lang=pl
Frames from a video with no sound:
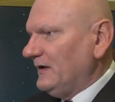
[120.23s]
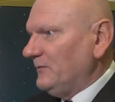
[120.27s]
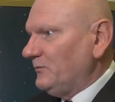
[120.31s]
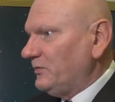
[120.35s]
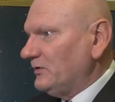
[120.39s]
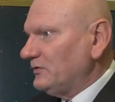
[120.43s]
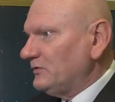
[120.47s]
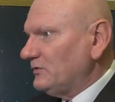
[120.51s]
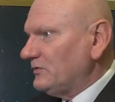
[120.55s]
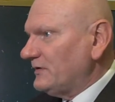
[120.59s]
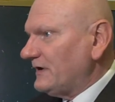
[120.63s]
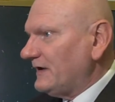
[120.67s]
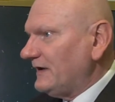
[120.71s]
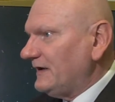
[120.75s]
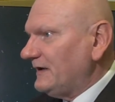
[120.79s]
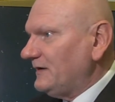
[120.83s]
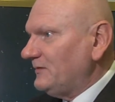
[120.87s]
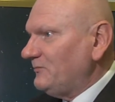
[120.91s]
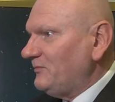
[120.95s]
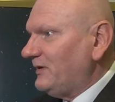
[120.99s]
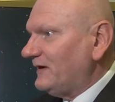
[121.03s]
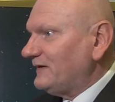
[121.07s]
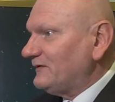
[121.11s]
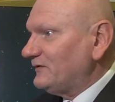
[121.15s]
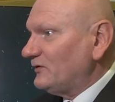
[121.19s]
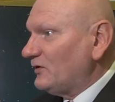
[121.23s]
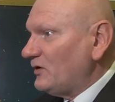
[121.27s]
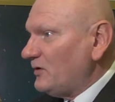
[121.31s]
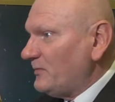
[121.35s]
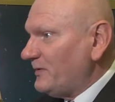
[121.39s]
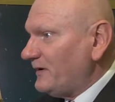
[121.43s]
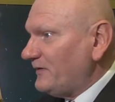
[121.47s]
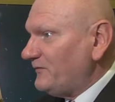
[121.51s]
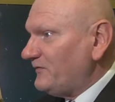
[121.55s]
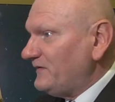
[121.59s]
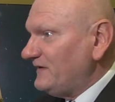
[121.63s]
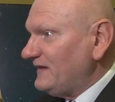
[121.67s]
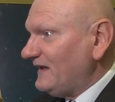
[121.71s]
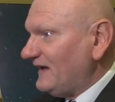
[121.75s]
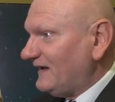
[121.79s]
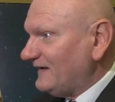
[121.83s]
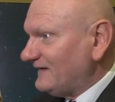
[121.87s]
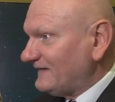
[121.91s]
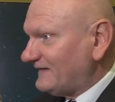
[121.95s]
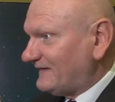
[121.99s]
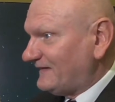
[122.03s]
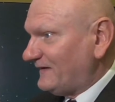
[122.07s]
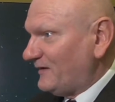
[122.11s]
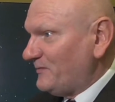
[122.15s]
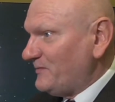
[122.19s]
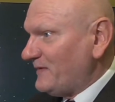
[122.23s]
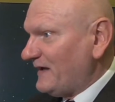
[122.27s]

Po drugie, bardzo dobre finanse